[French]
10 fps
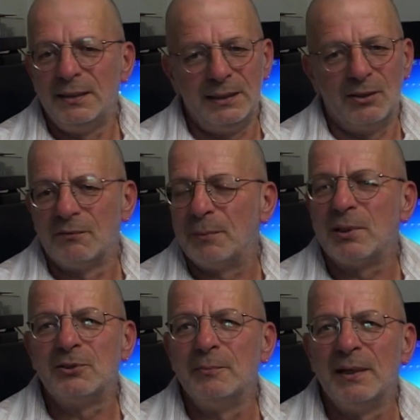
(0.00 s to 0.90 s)
il n'en va
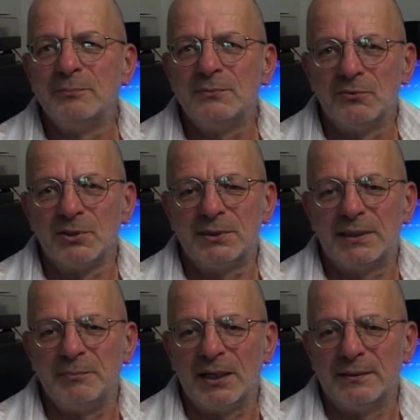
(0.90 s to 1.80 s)
pas de même devant une
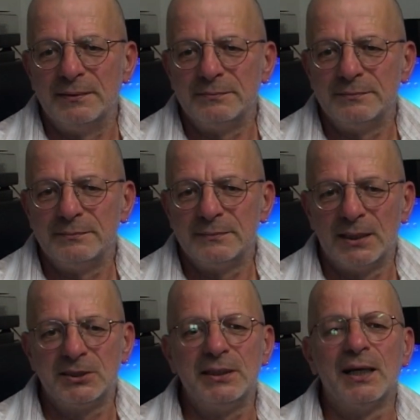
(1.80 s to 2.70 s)
caméra.
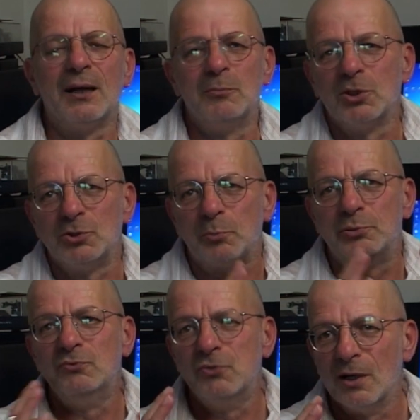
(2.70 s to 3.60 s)
Généralement, ils n'ont
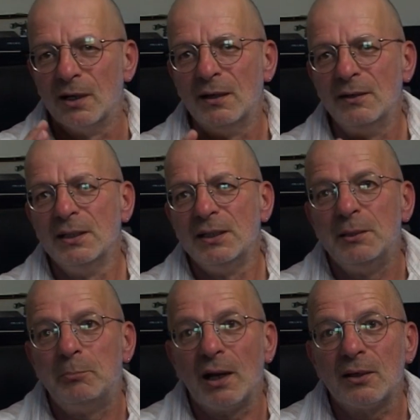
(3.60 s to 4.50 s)
plus de voix,
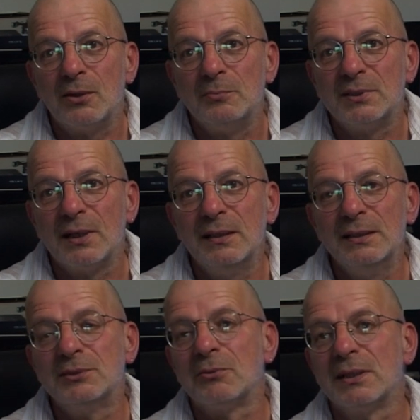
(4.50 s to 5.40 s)
ils parlent comme ça,
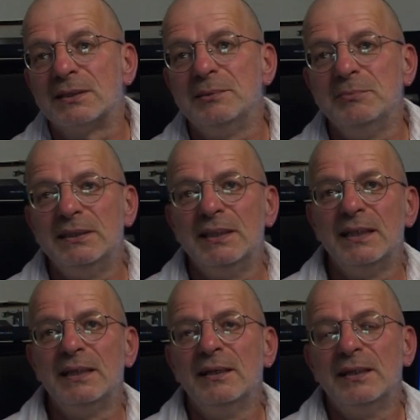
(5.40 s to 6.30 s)
ils sont
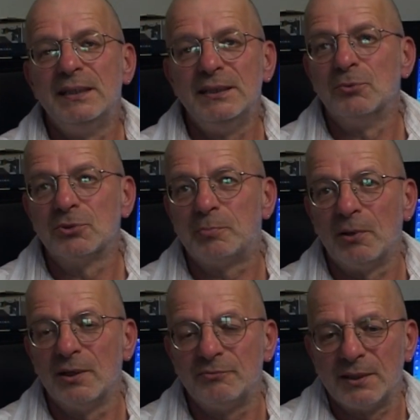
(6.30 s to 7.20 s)
intimidés, ils n'osent
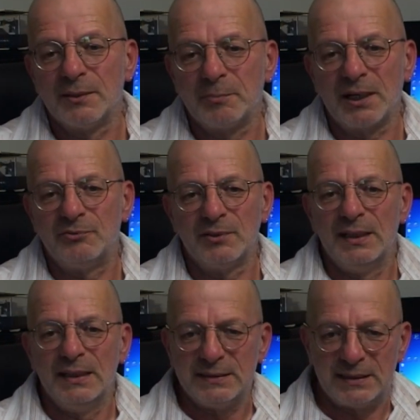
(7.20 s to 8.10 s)
pas, enfin bref.
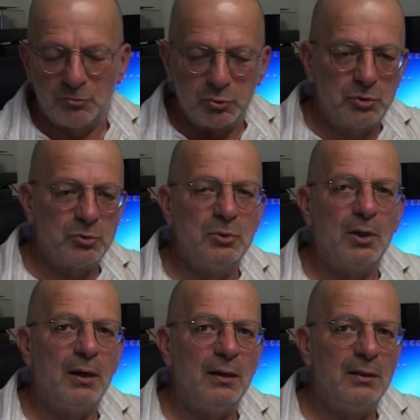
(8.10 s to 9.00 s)
C'est
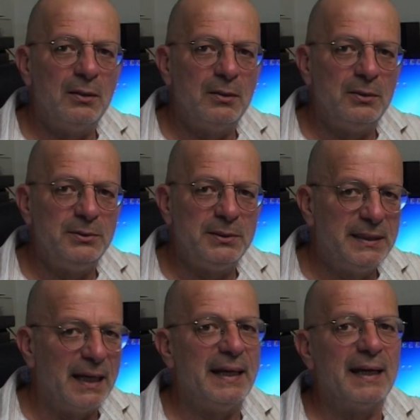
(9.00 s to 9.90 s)
toujours une
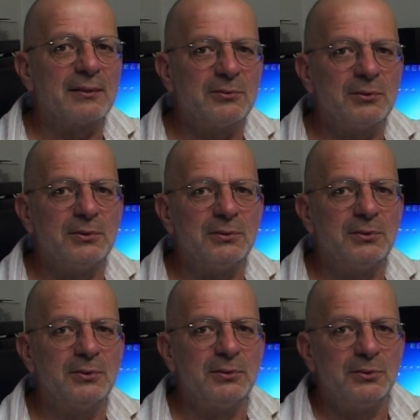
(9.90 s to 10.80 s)
galère de,
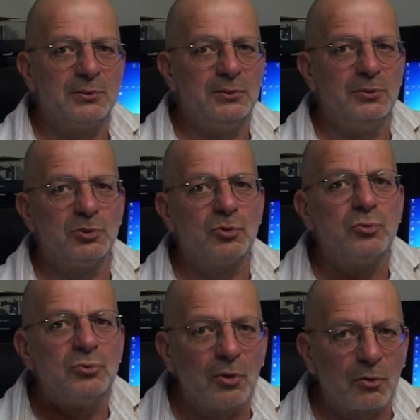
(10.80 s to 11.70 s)
de,
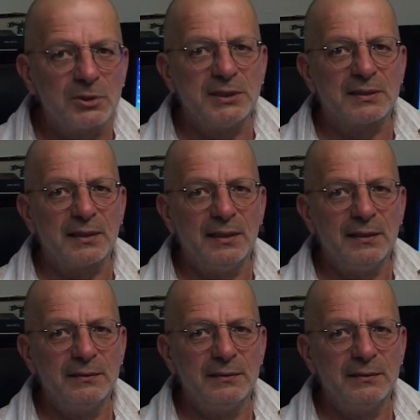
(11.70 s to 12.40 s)
sous-enregistrer.